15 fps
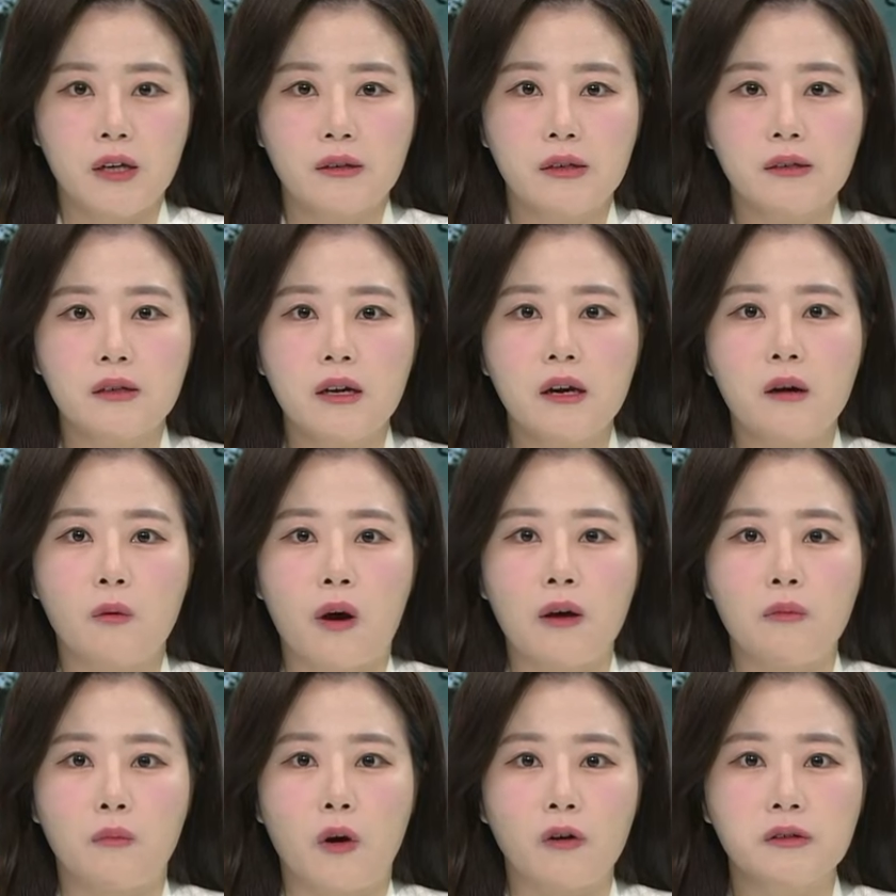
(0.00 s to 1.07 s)
테슬라가
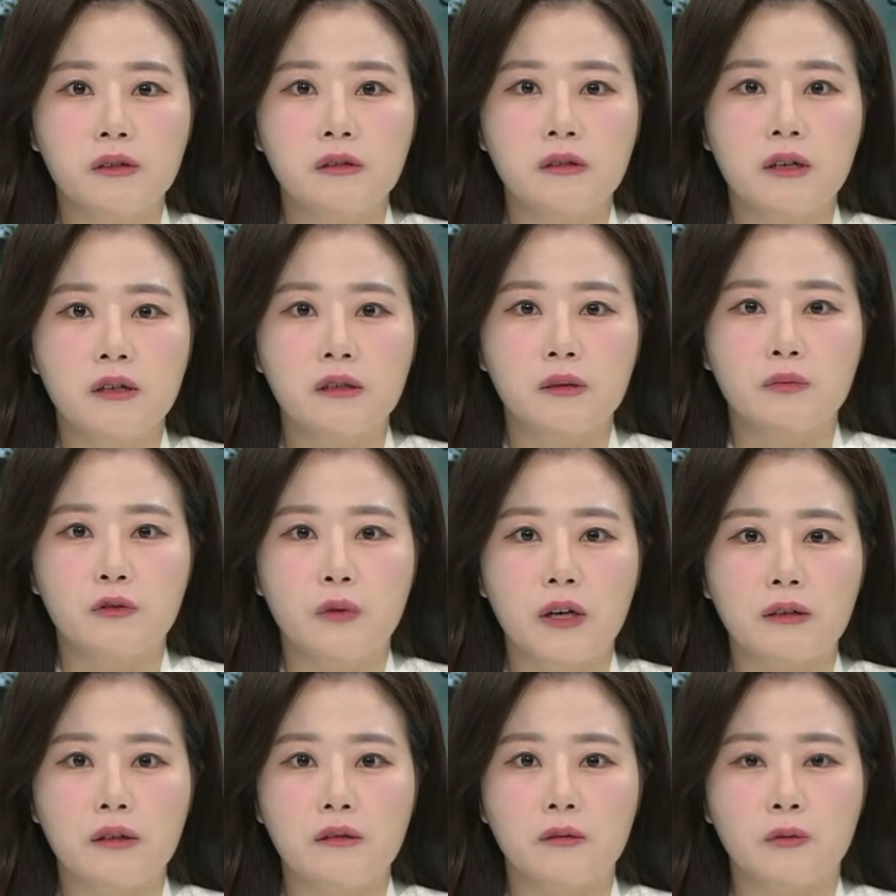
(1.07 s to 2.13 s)
과연 머스크의 지분
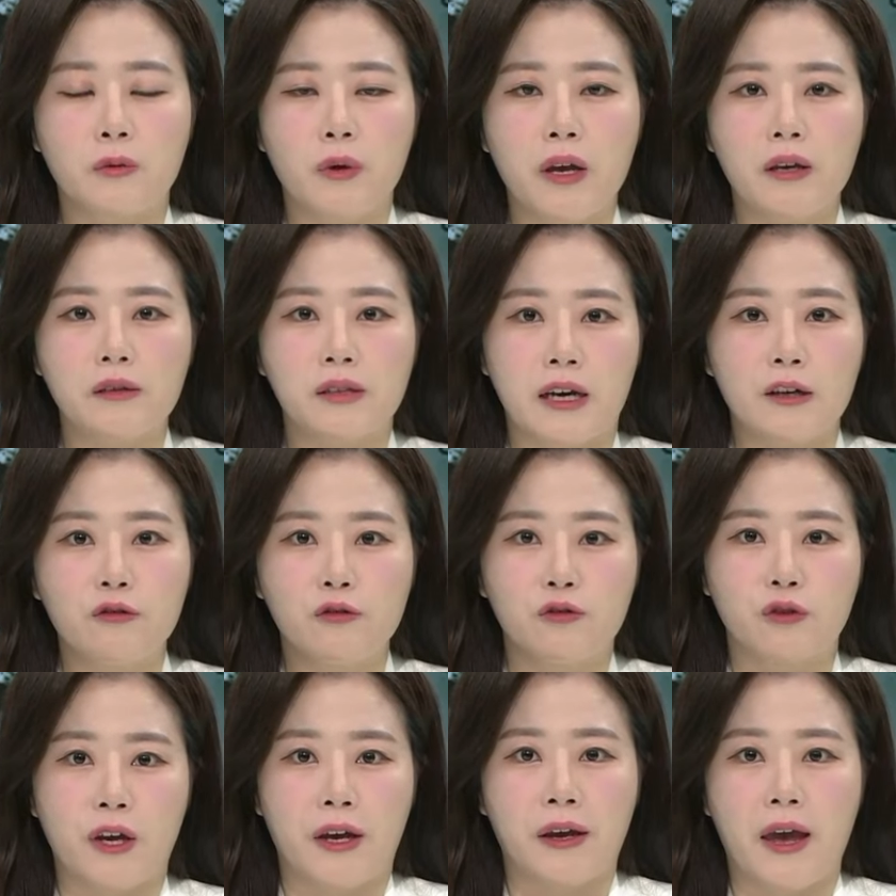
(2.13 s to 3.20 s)
확대를 통해
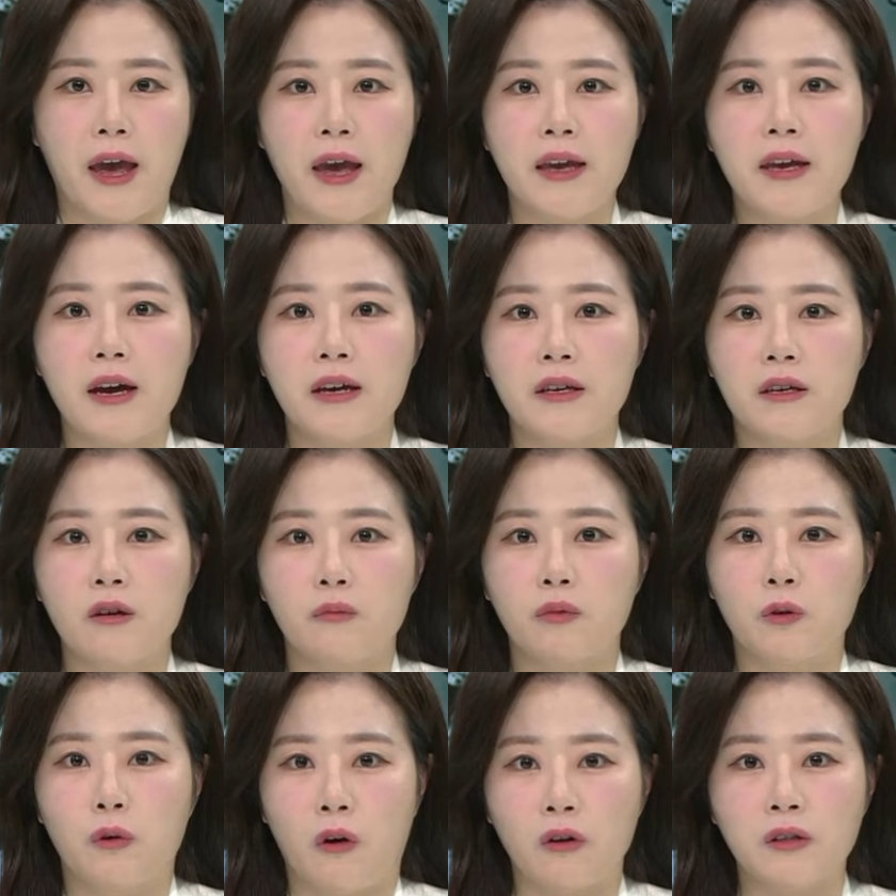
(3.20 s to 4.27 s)
자율주행, AI
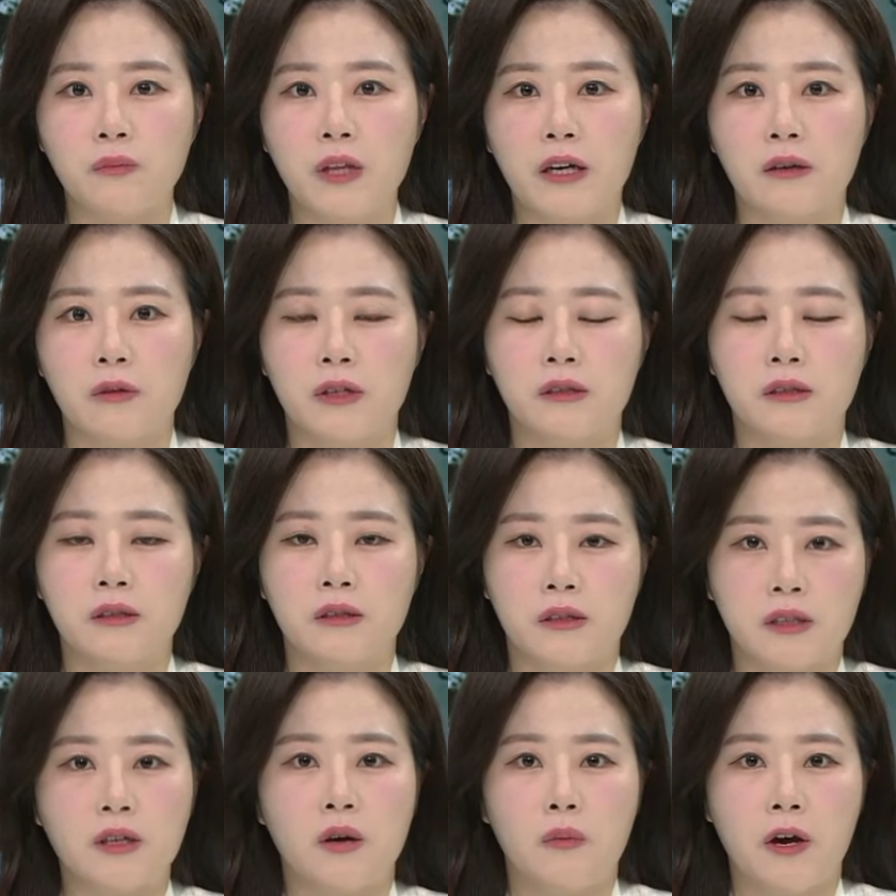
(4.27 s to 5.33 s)
기업으로 거듭나게 될지
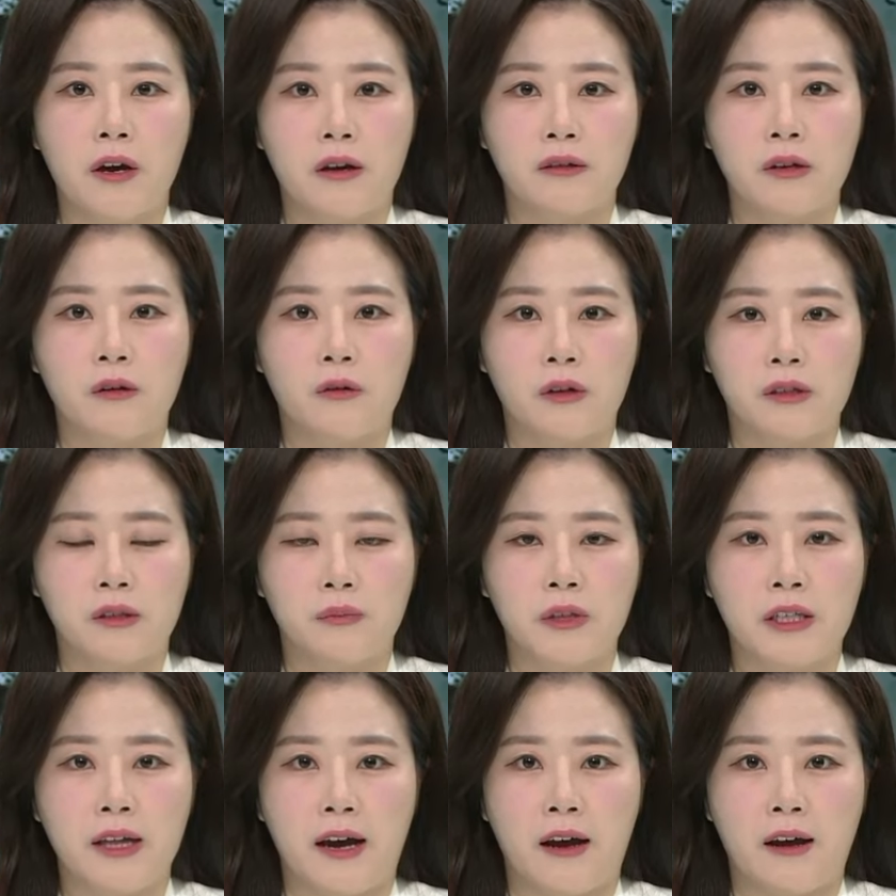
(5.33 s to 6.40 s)
지켜봐야 될 것 같습니다.